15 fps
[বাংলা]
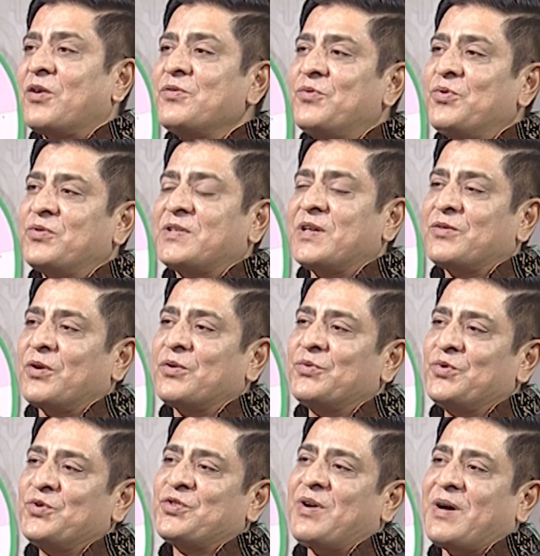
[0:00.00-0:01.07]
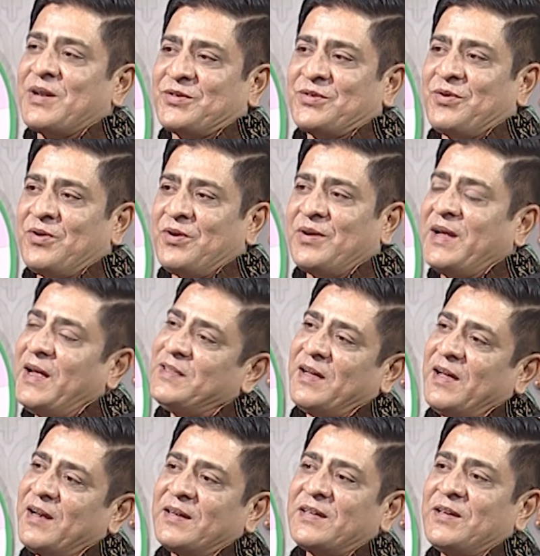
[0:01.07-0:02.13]
যখন ঢুকছে তখন দুইশো আড়াইশো হল
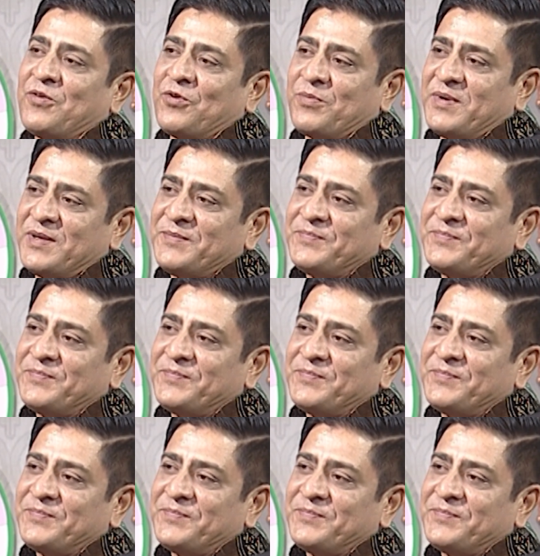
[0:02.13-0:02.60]
এরা কি করবে